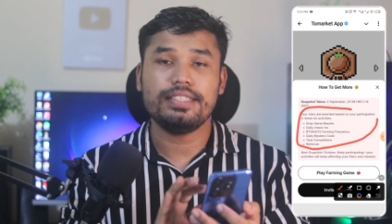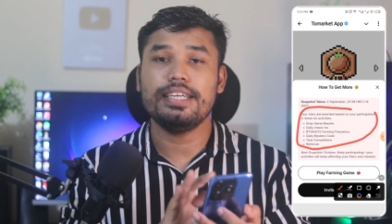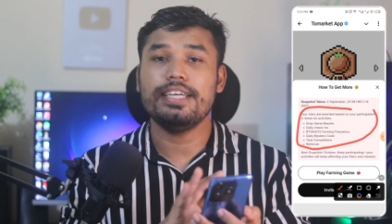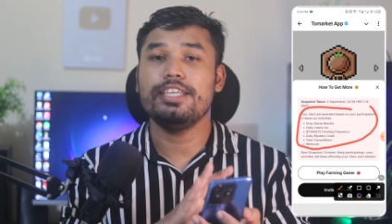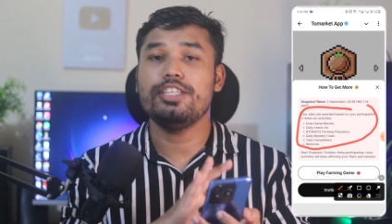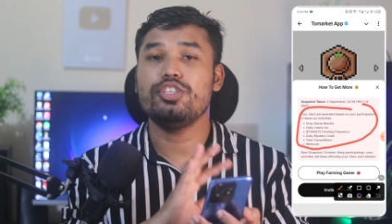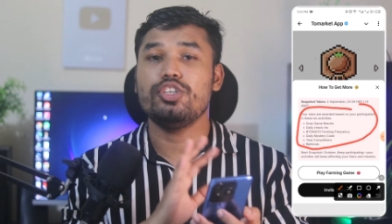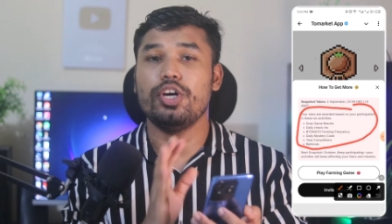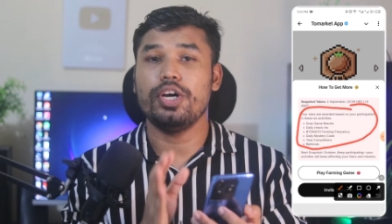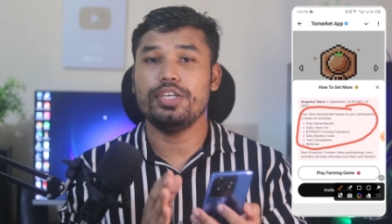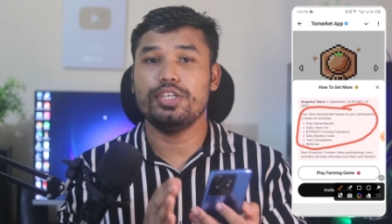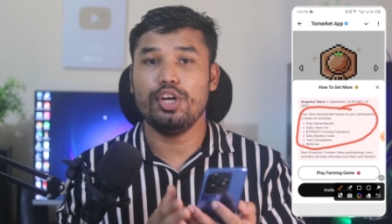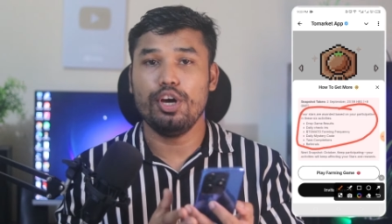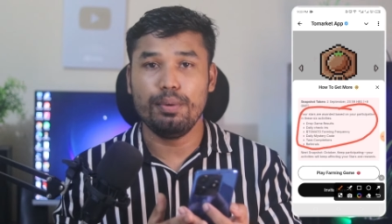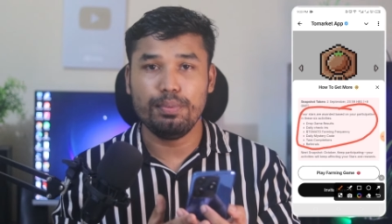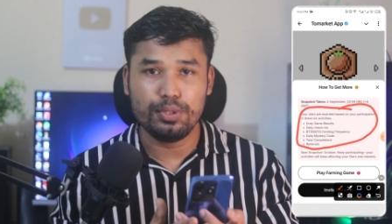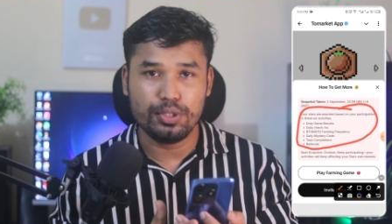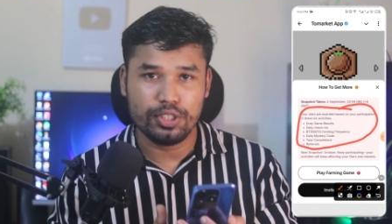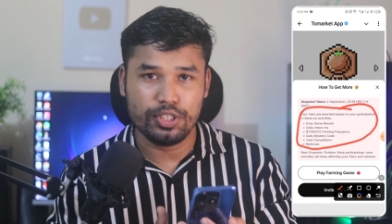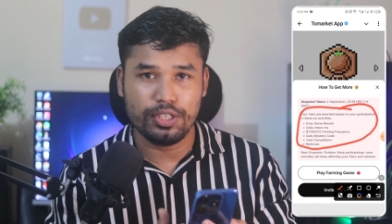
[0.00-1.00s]
যেই ছয়টা
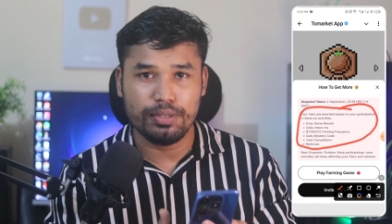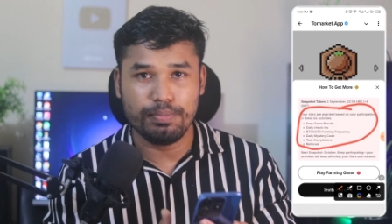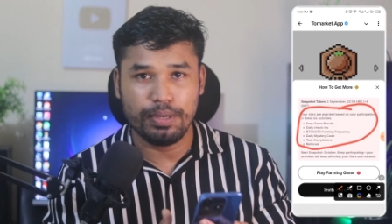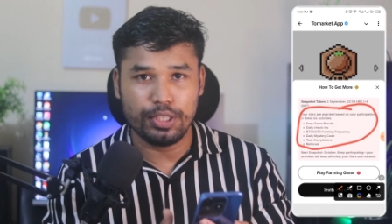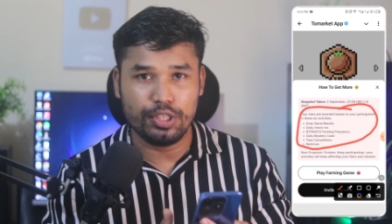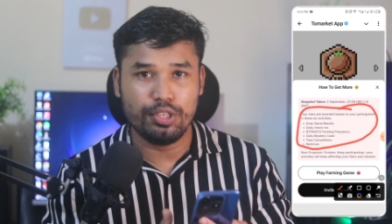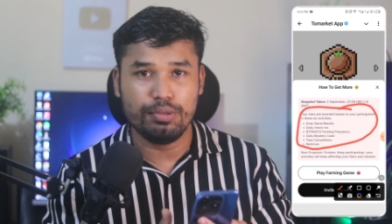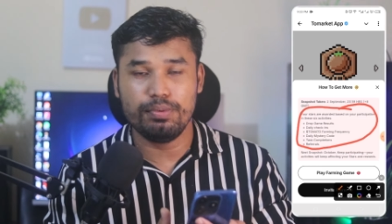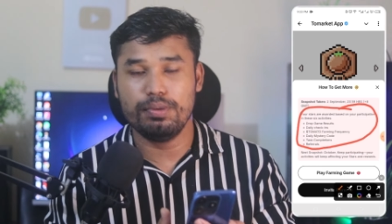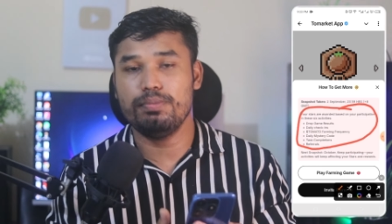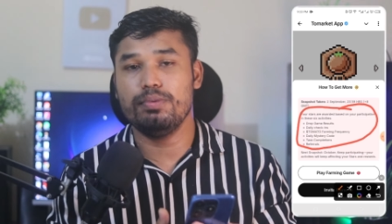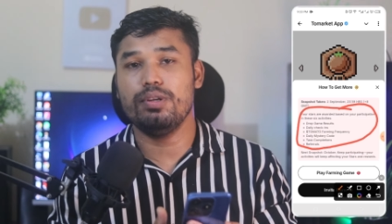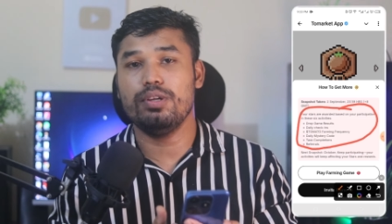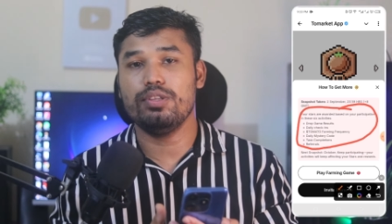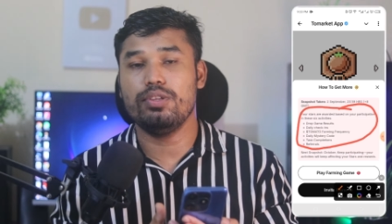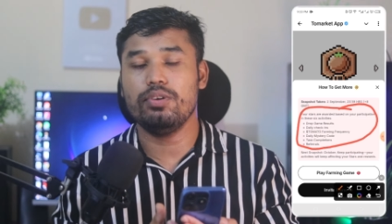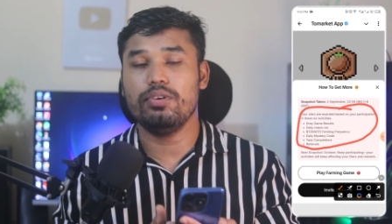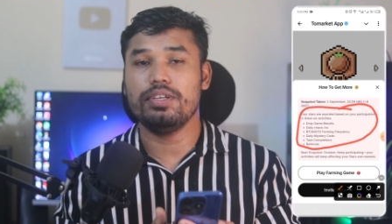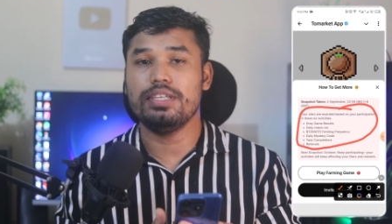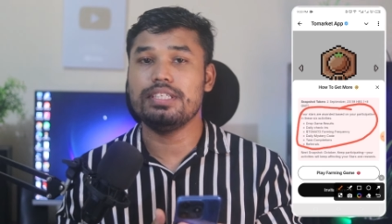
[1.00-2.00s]
অপশনের মাধ্যমে
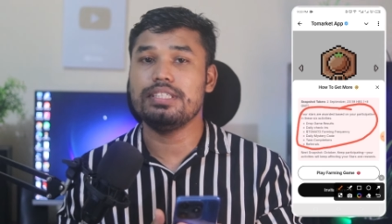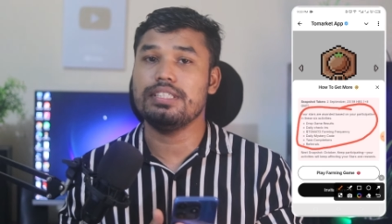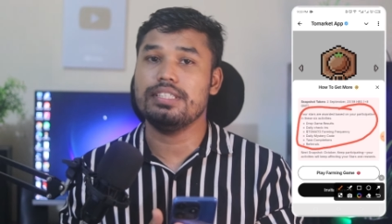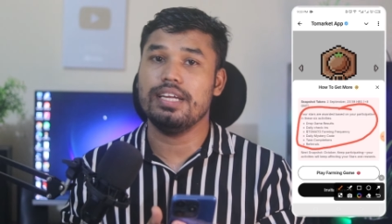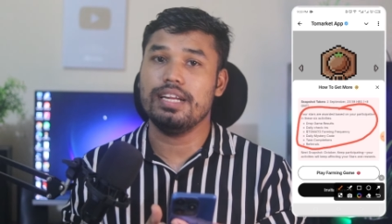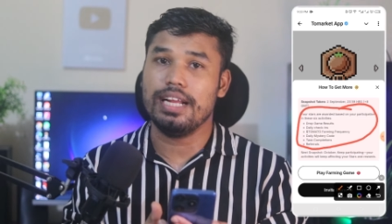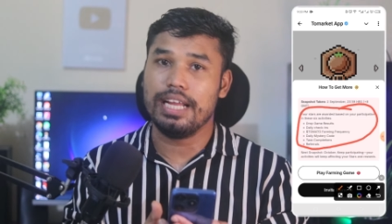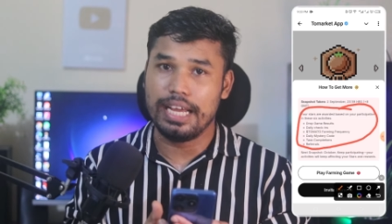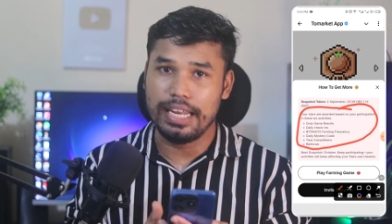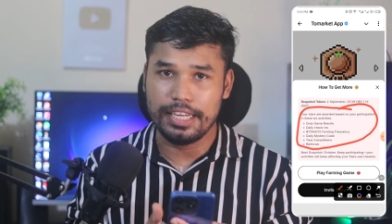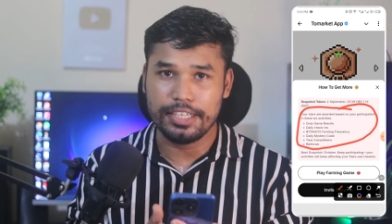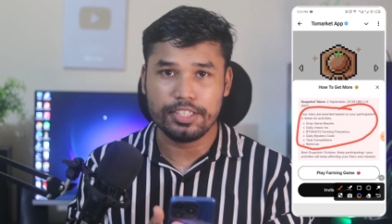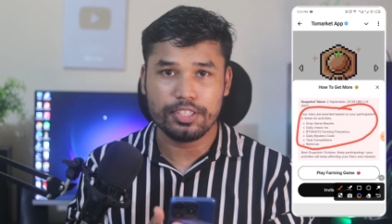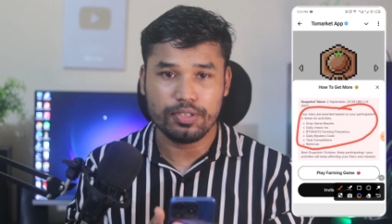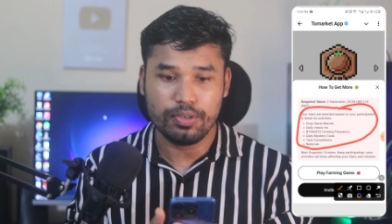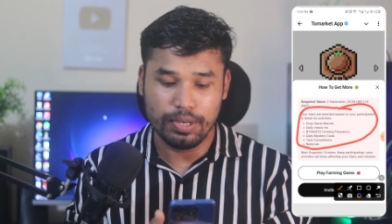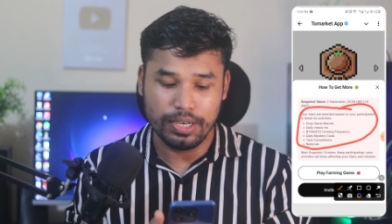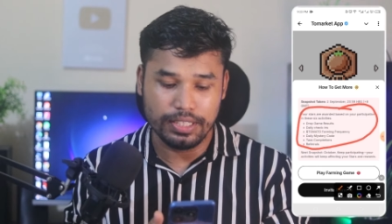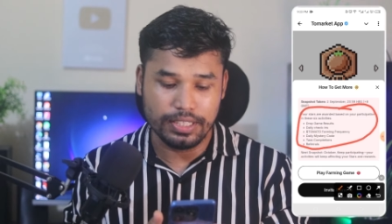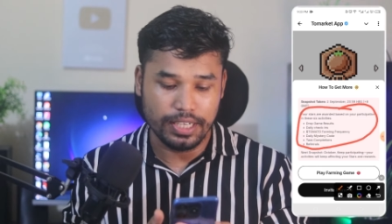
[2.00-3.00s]
মূলত স্টার
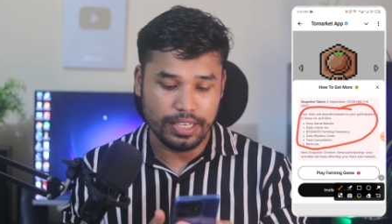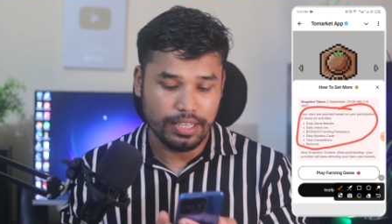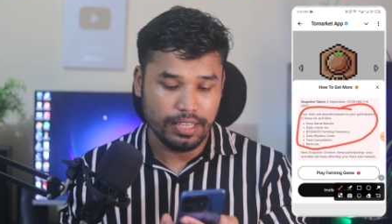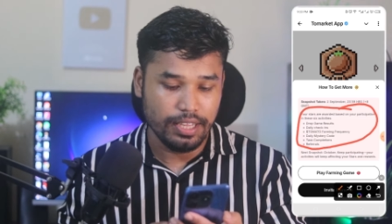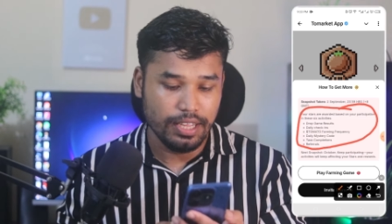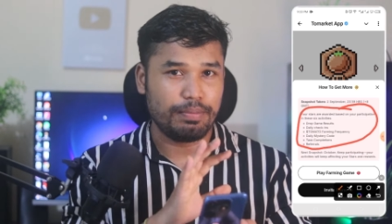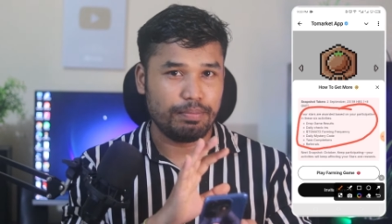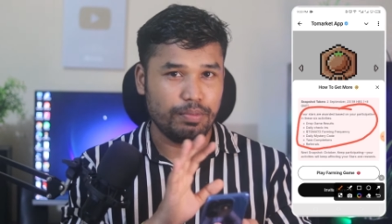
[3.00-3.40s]
কালেক্ট করা যায়